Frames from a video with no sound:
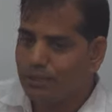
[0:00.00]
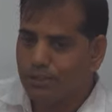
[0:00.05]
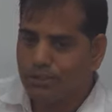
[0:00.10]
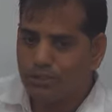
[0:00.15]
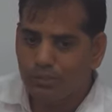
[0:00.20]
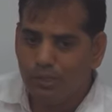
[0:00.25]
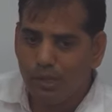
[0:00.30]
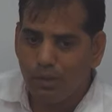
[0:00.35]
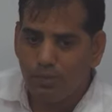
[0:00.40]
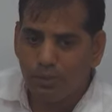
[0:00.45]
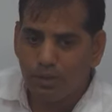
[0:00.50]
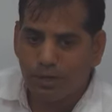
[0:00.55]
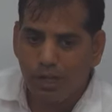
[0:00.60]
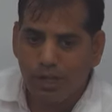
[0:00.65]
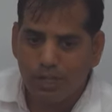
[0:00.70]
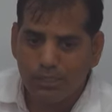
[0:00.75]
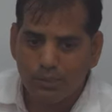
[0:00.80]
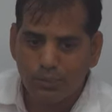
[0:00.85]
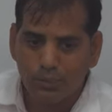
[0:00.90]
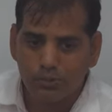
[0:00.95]
जब
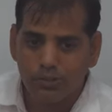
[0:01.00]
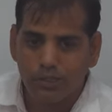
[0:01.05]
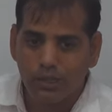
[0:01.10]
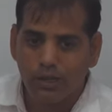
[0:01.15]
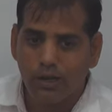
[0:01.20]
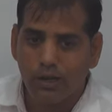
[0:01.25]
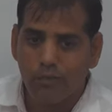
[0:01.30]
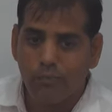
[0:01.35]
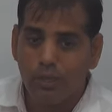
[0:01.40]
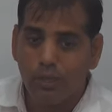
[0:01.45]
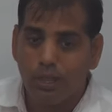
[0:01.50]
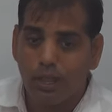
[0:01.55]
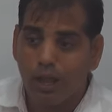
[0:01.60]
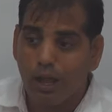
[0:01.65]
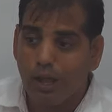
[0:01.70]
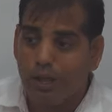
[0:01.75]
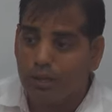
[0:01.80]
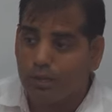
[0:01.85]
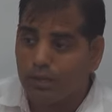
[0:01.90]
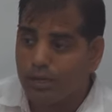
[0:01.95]
राजपुताना में
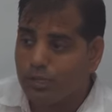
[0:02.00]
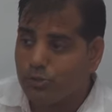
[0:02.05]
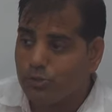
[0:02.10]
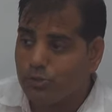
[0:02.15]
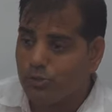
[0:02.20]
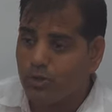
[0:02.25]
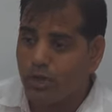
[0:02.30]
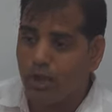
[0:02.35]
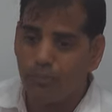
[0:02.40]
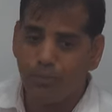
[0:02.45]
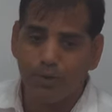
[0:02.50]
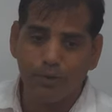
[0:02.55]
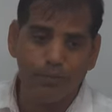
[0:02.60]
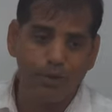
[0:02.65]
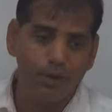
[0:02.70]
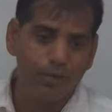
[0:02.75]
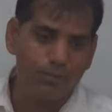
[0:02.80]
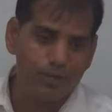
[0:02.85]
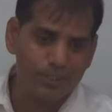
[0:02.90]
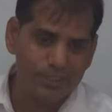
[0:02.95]
अंग्रेजों का
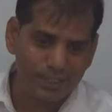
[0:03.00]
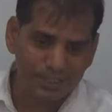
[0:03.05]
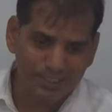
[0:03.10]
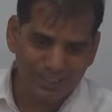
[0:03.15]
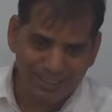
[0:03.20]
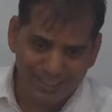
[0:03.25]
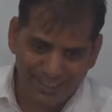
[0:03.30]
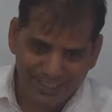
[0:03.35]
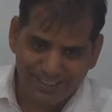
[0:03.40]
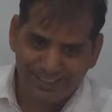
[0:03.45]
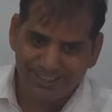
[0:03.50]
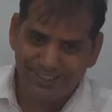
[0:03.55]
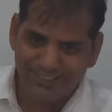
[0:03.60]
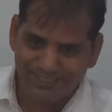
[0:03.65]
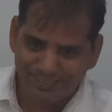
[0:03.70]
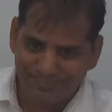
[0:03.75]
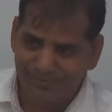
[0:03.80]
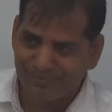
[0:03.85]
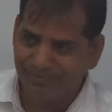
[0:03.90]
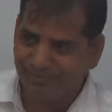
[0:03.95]
प्रभाव बढ़ जाता है
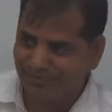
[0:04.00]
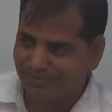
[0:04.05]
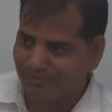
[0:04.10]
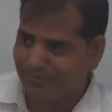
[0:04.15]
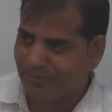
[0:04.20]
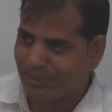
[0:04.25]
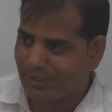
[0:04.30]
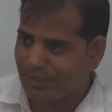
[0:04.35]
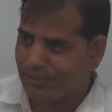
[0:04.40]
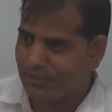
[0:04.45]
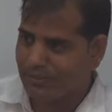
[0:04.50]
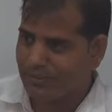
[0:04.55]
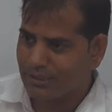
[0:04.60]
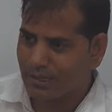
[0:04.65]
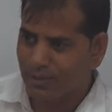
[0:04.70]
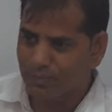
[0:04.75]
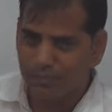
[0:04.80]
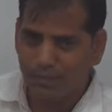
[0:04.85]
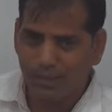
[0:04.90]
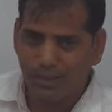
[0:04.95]

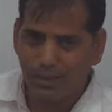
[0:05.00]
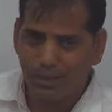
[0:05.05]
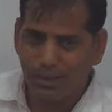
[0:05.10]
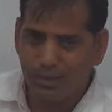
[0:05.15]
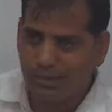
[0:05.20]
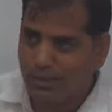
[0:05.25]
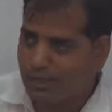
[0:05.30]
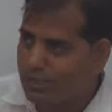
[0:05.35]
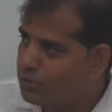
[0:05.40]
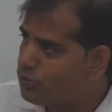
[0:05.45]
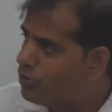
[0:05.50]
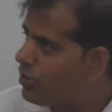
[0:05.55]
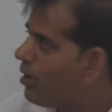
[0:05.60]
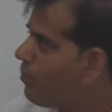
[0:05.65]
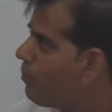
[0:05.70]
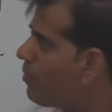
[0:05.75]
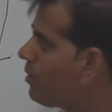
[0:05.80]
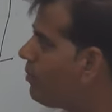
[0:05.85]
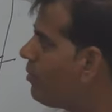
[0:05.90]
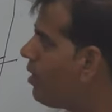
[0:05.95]
जब तक अंग्रेजों का
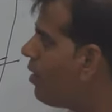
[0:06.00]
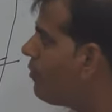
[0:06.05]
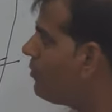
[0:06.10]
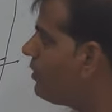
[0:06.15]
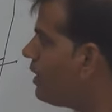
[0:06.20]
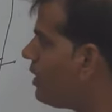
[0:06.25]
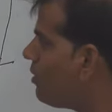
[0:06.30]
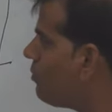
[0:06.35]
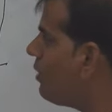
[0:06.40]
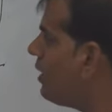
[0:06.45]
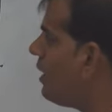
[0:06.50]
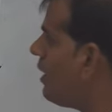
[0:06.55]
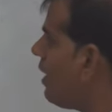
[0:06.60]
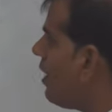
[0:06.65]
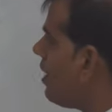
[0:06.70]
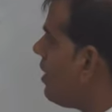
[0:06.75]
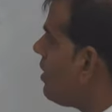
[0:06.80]
प्रभाव नहीं बढ़ा